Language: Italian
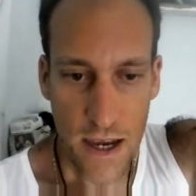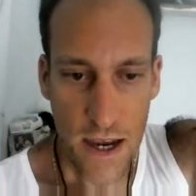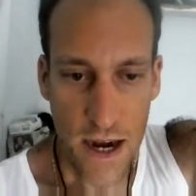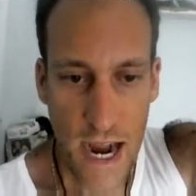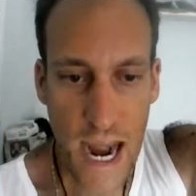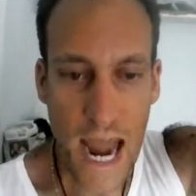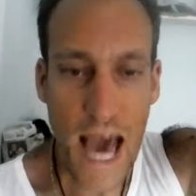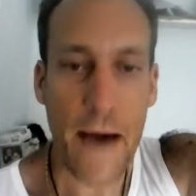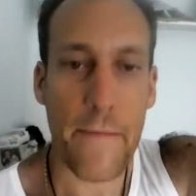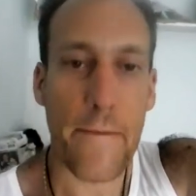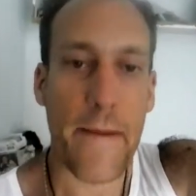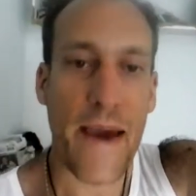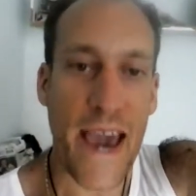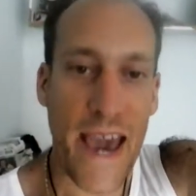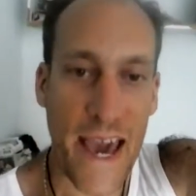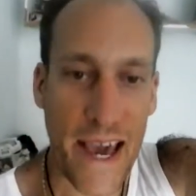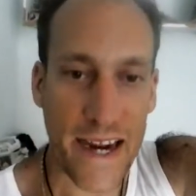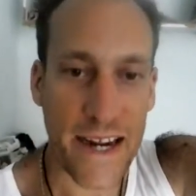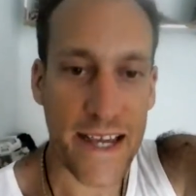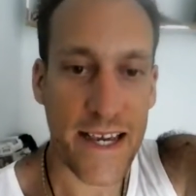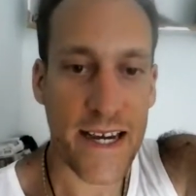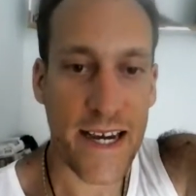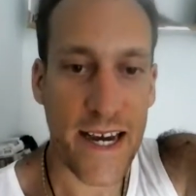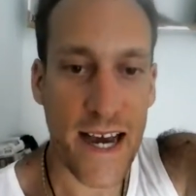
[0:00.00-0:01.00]

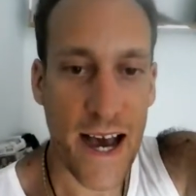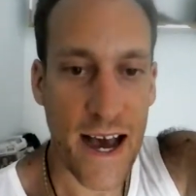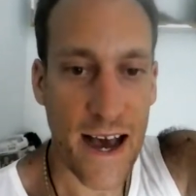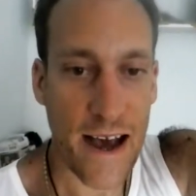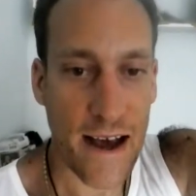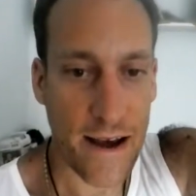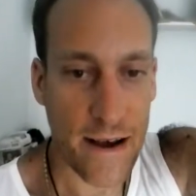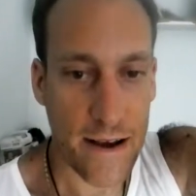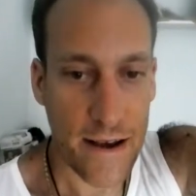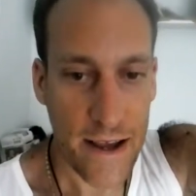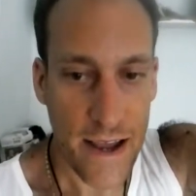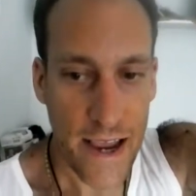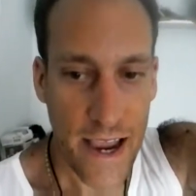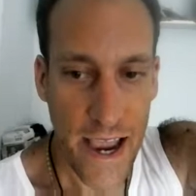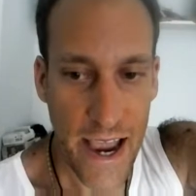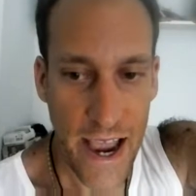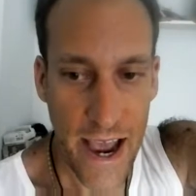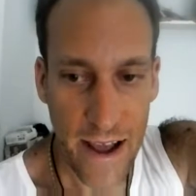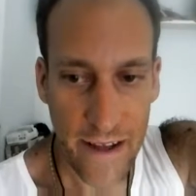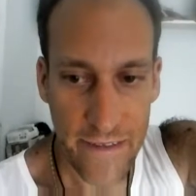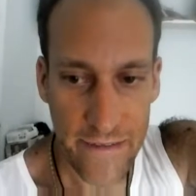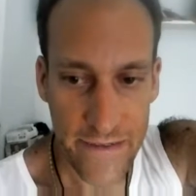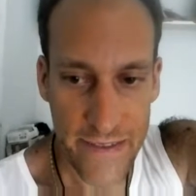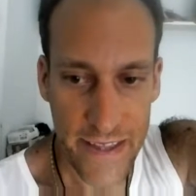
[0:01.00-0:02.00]
l'America
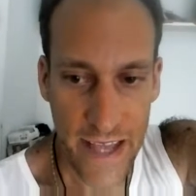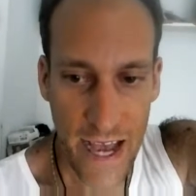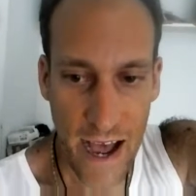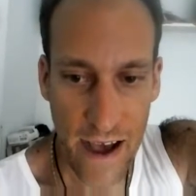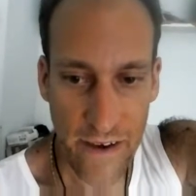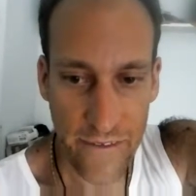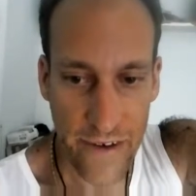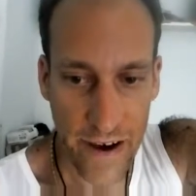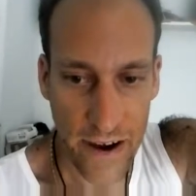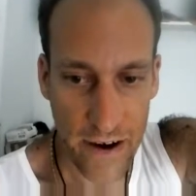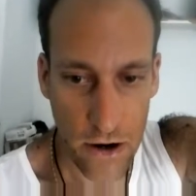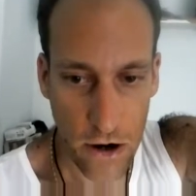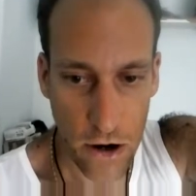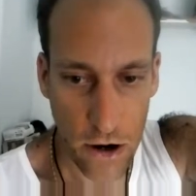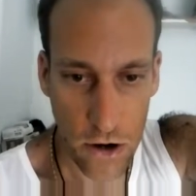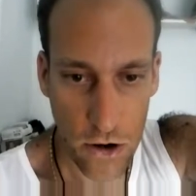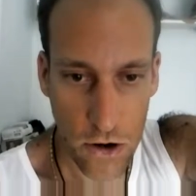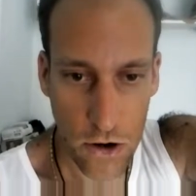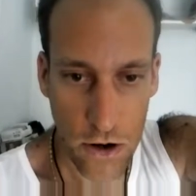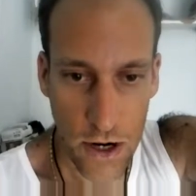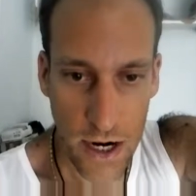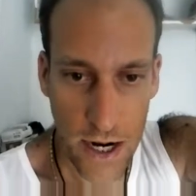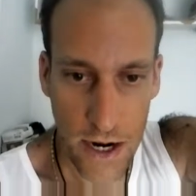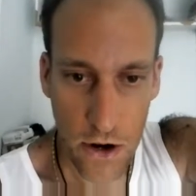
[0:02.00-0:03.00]
e andavano
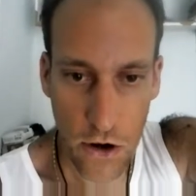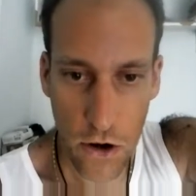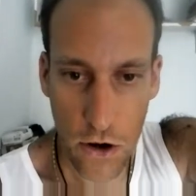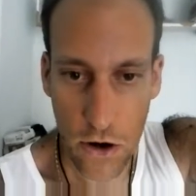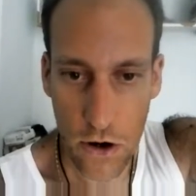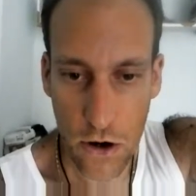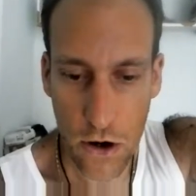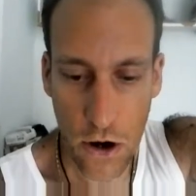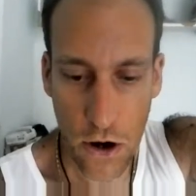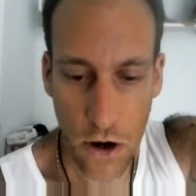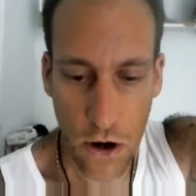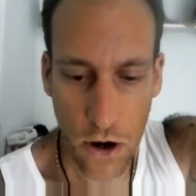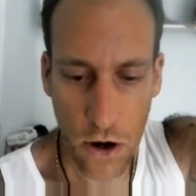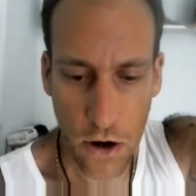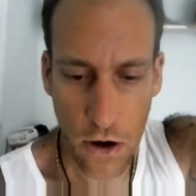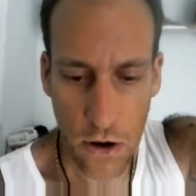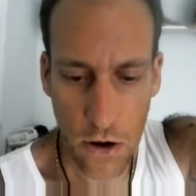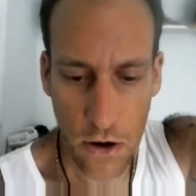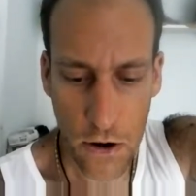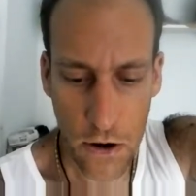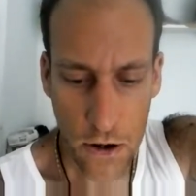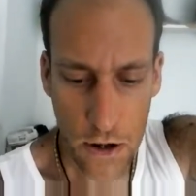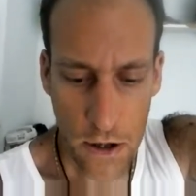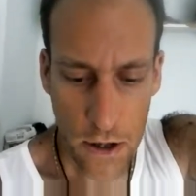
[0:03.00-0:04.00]
con le
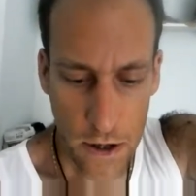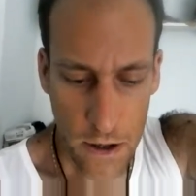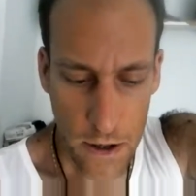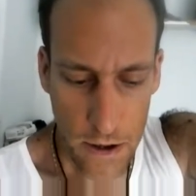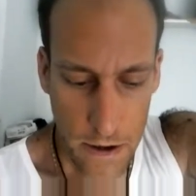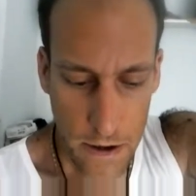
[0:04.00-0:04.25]
loro